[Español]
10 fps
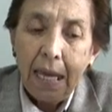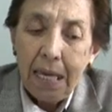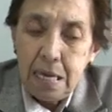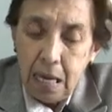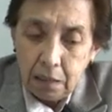
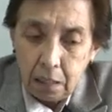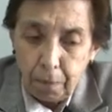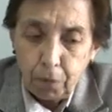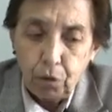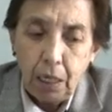y esa
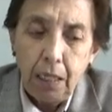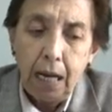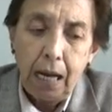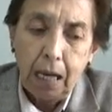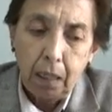
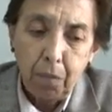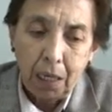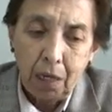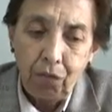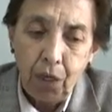proteína a la que me
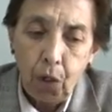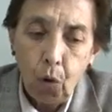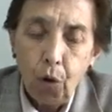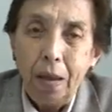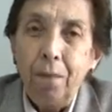refiero